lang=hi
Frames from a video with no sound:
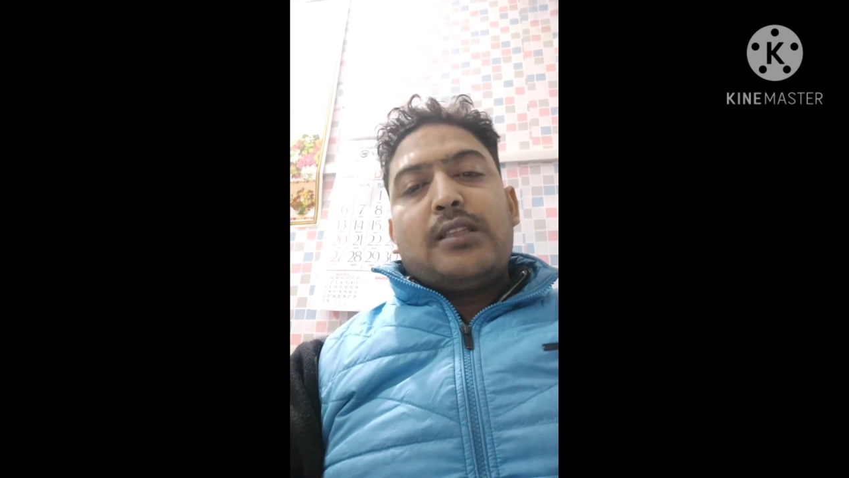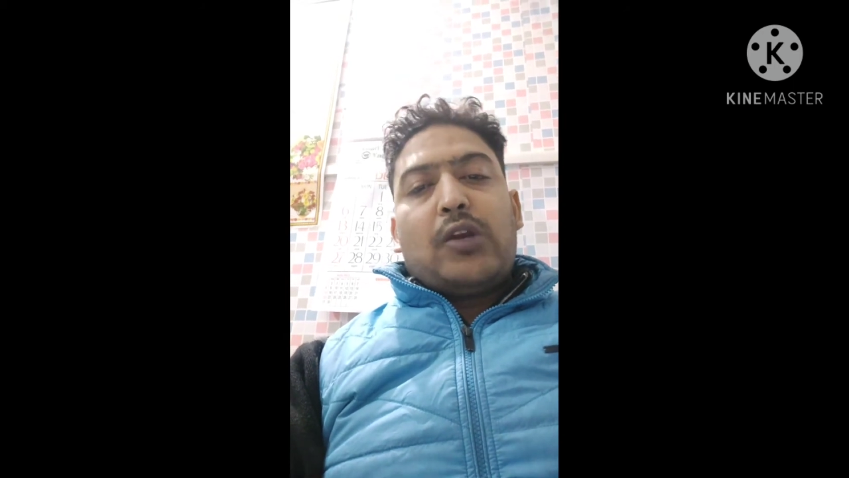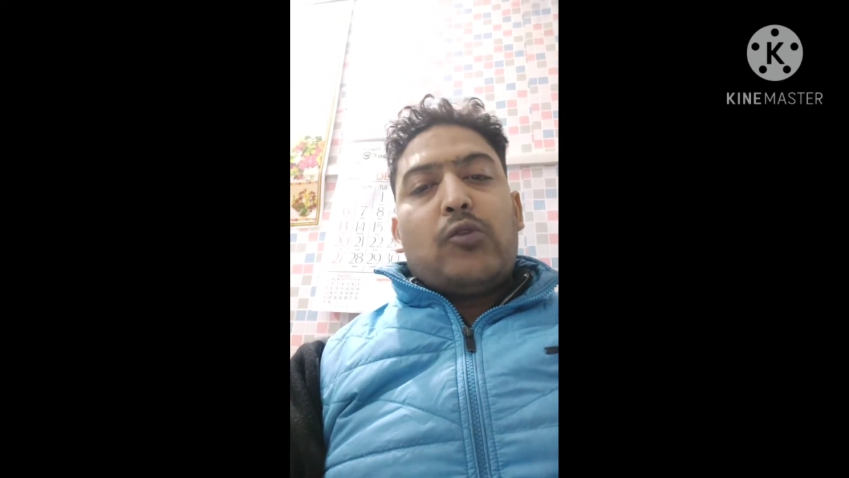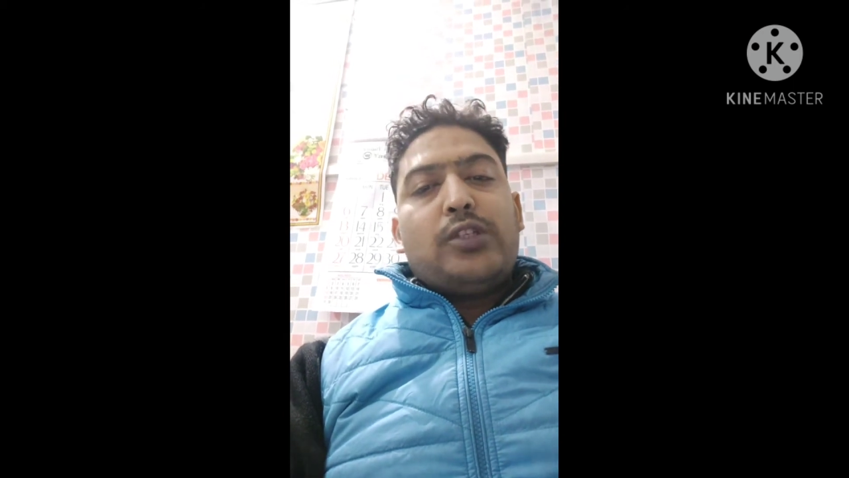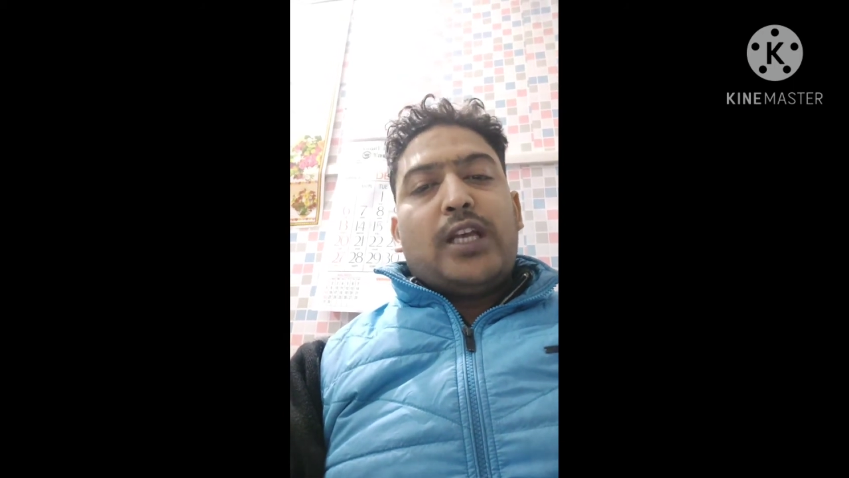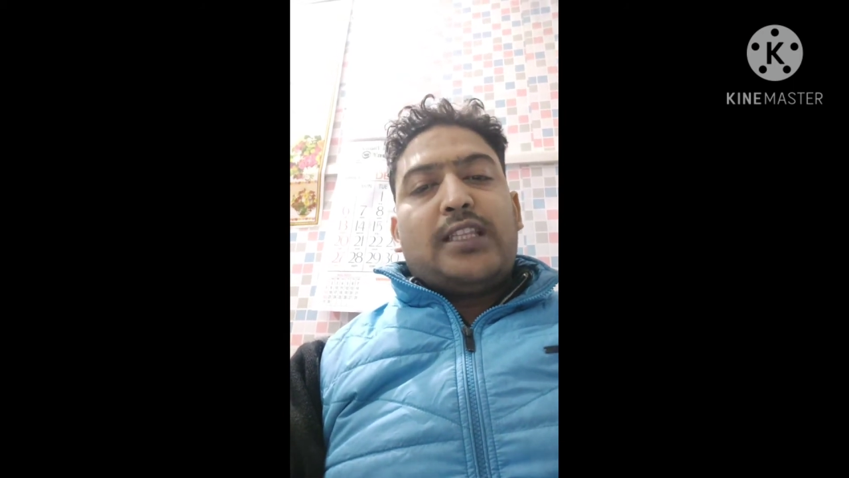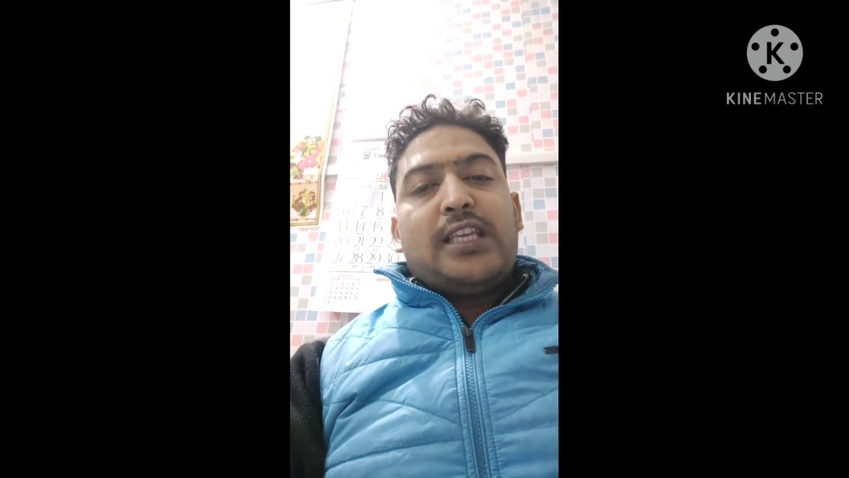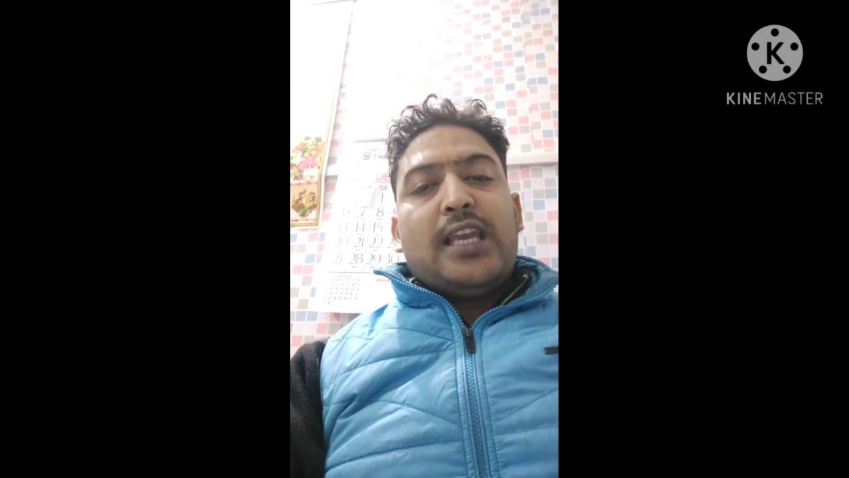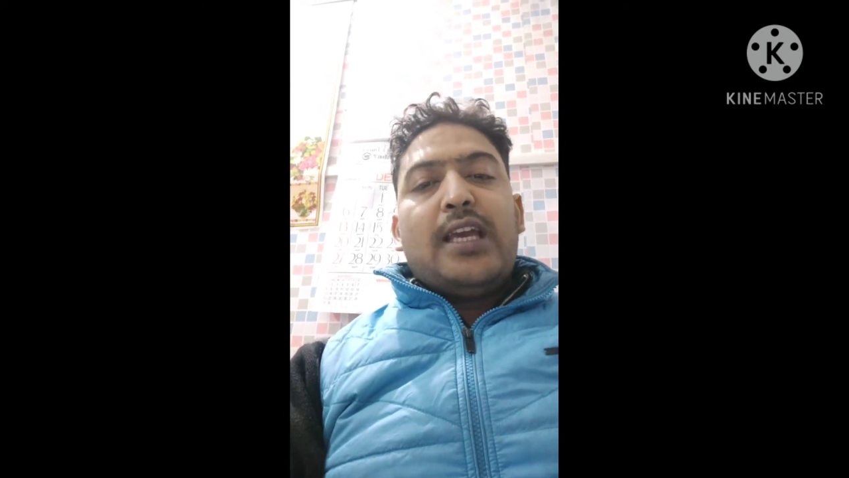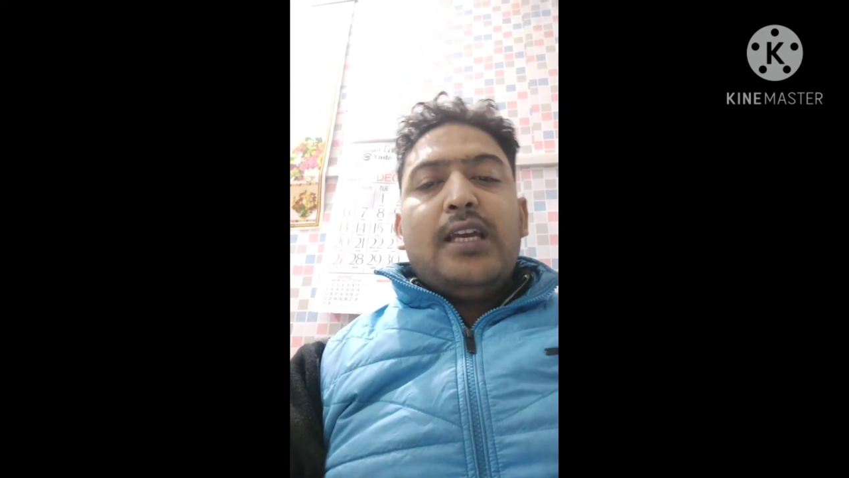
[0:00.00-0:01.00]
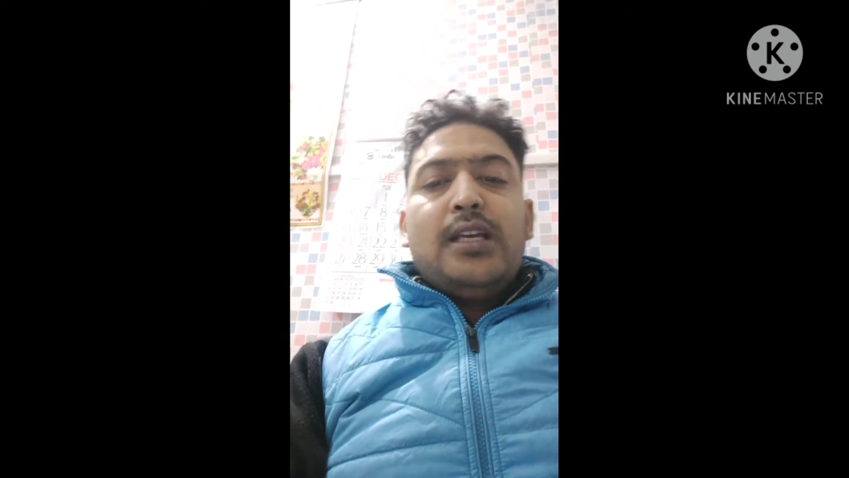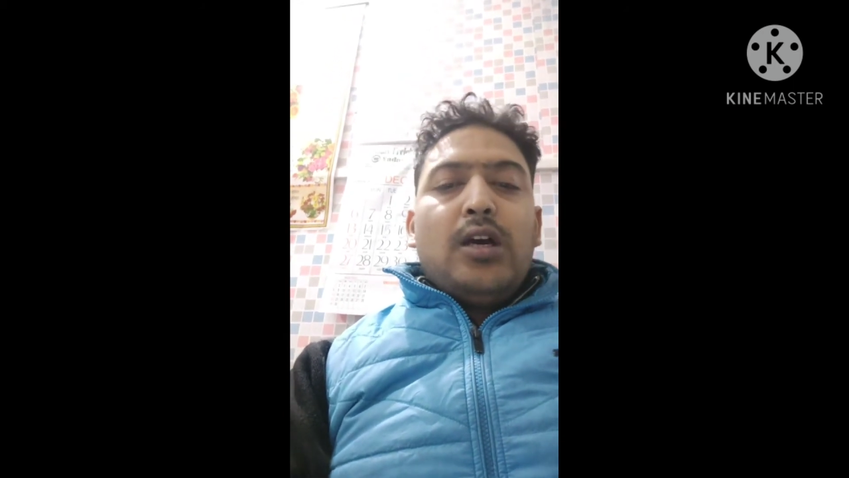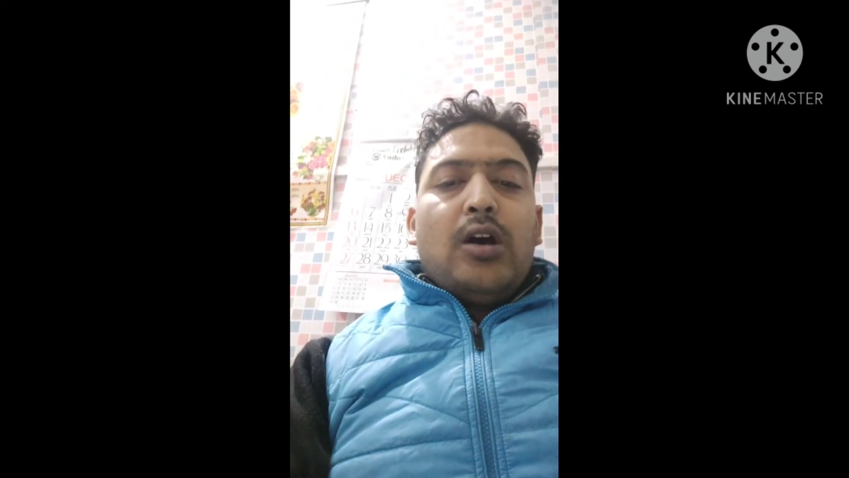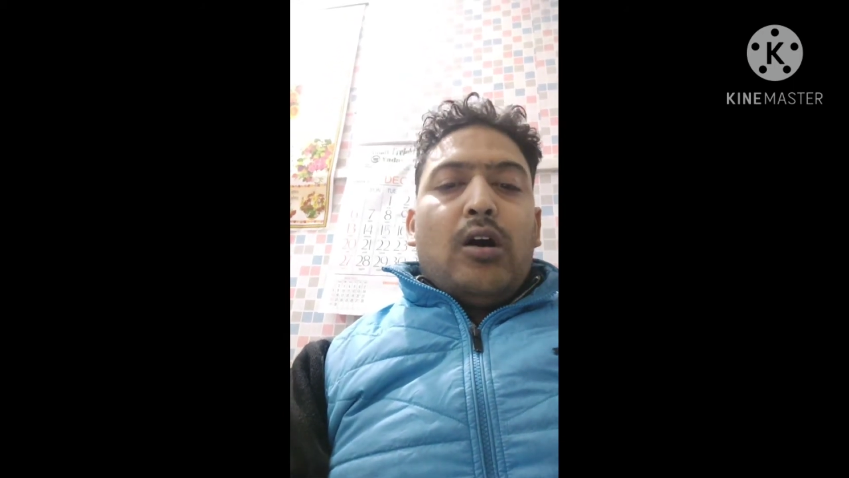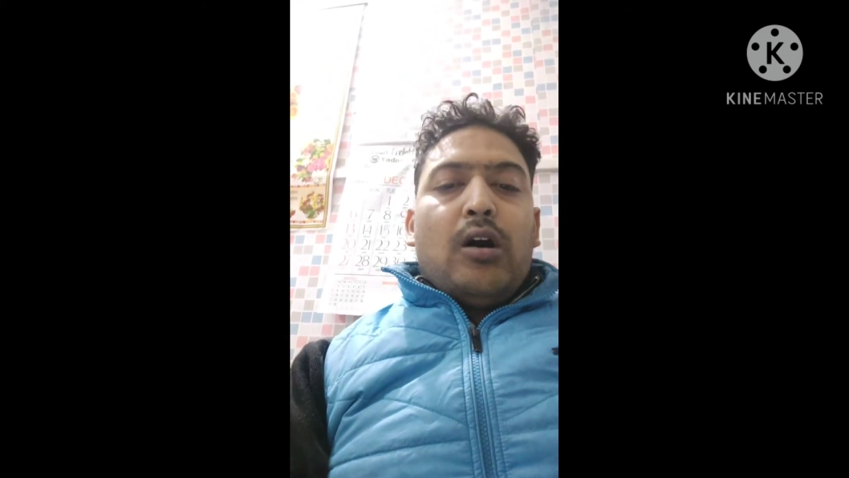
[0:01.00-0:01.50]
तक हो जाती है
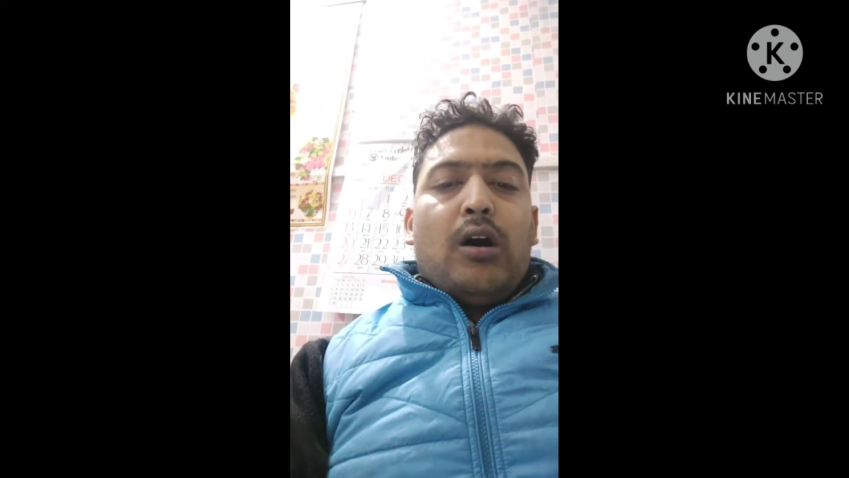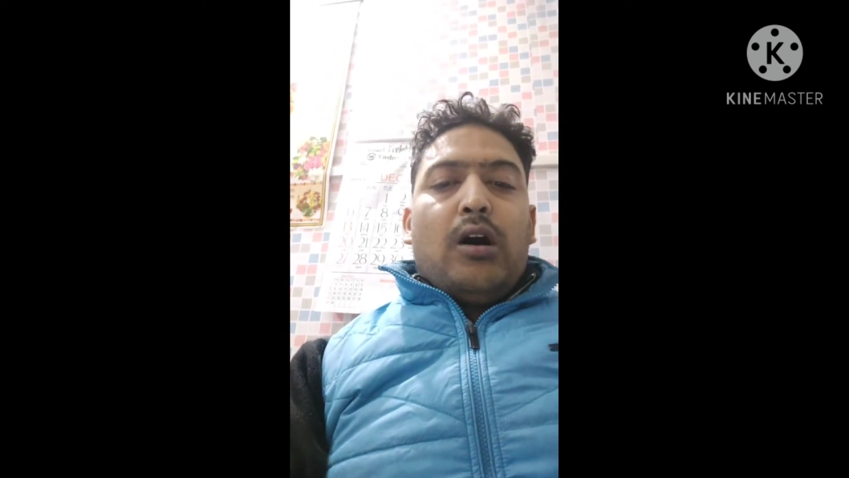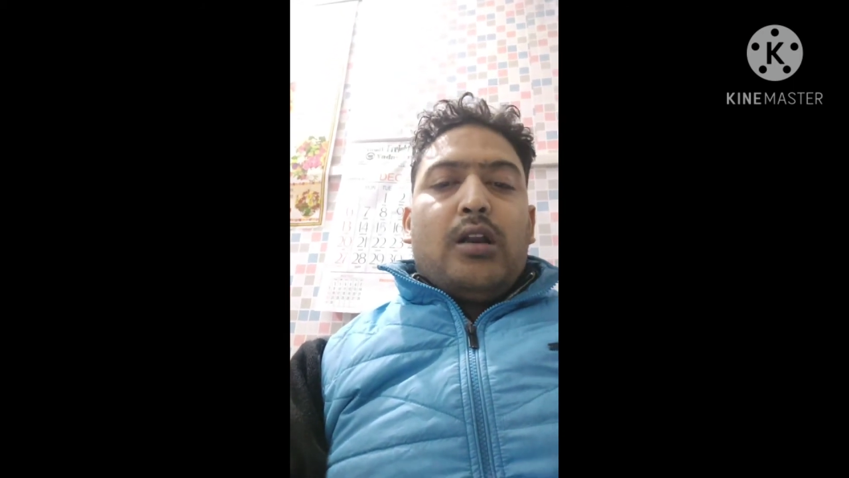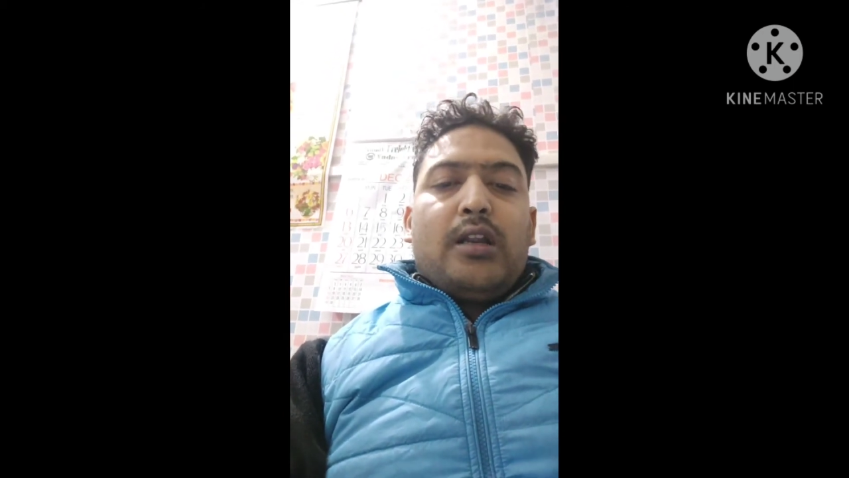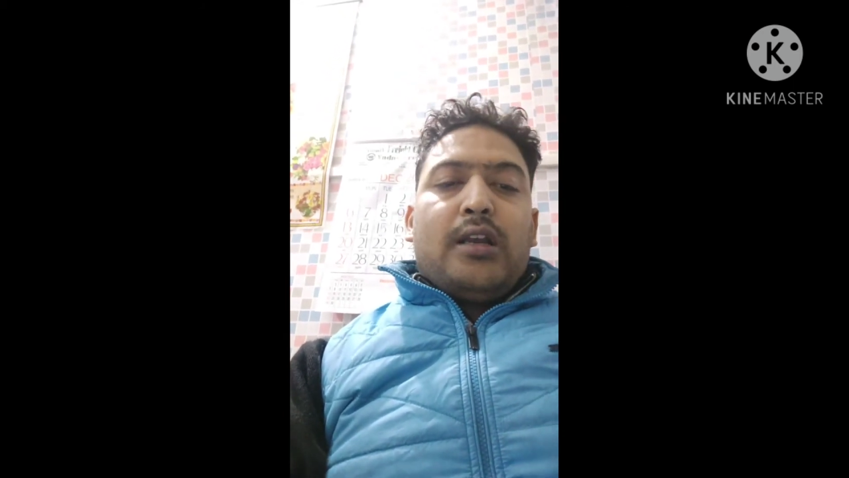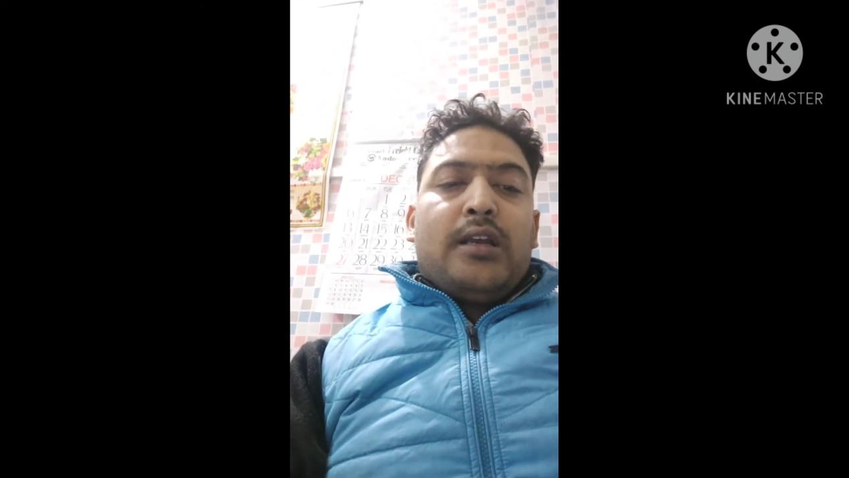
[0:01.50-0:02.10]
और